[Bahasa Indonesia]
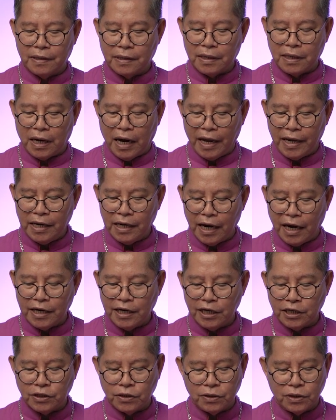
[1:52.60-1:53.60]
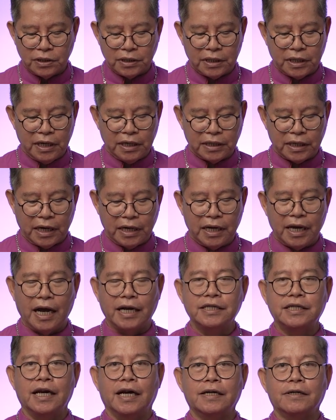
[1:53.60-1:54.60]
Kelahiran Yesus kita
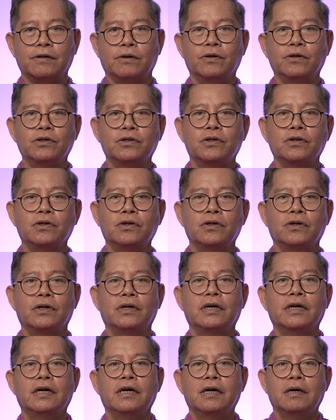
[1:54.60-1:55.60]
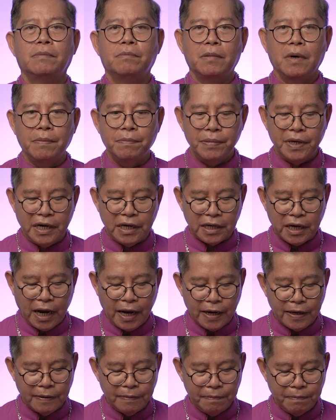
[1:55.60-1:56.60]
diajak untuk
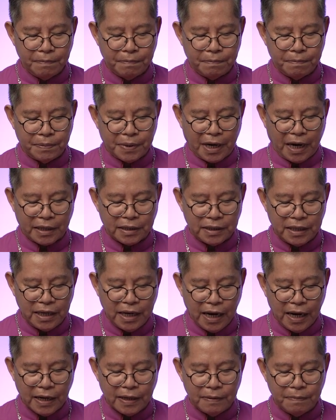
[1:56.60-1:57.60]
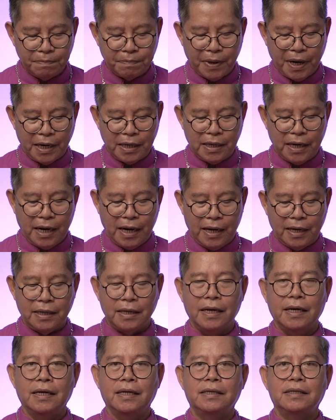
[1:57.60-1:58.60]
memberikan perhatian pada
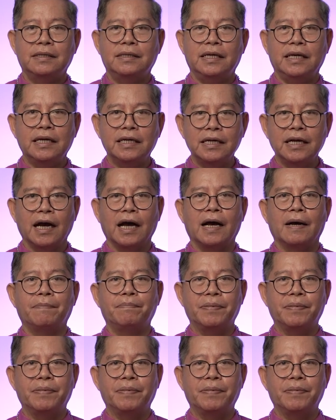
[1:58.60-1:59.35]
tiga